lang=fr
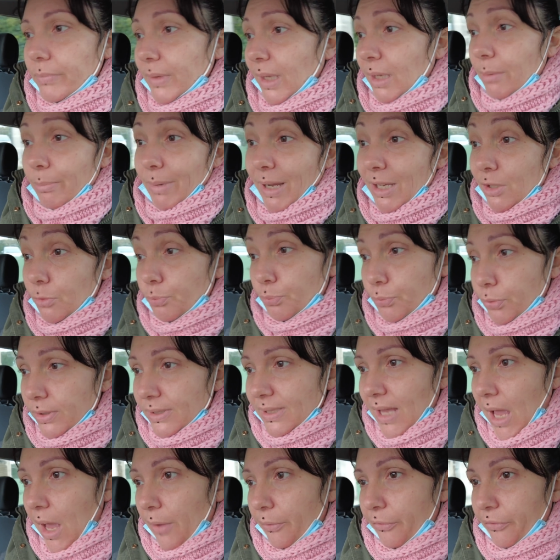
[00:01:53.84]
Il me reste plus que
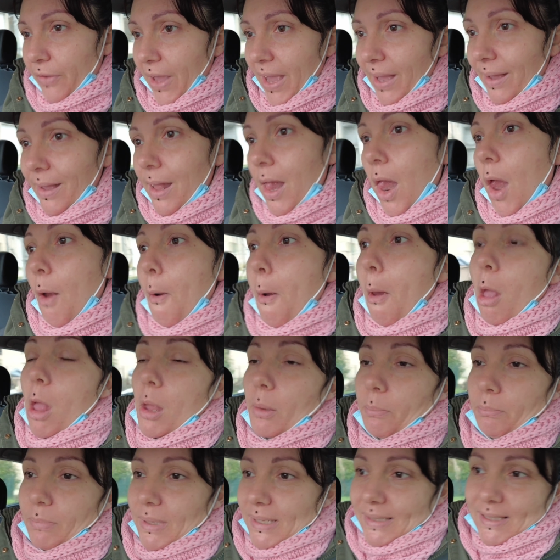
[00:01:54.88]
ça à faire.
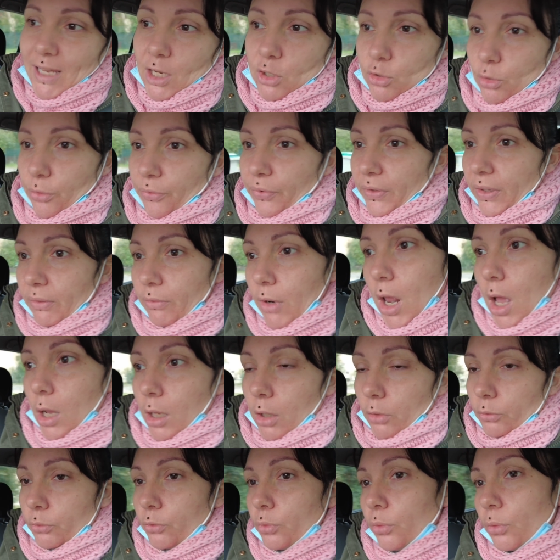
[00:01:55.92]
Mais ça, je le ferai voilà,
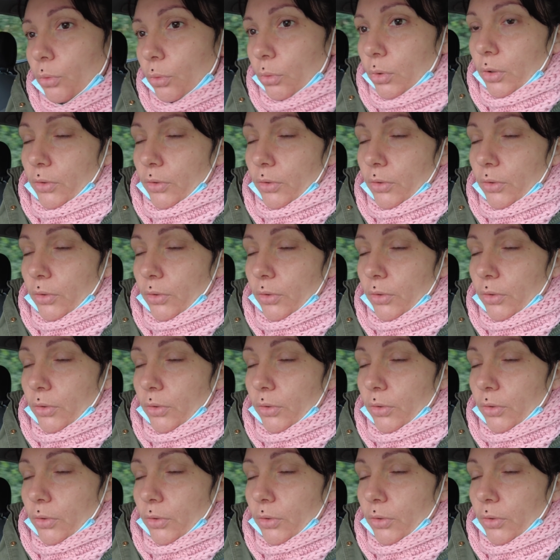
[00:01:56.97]
quand, euh,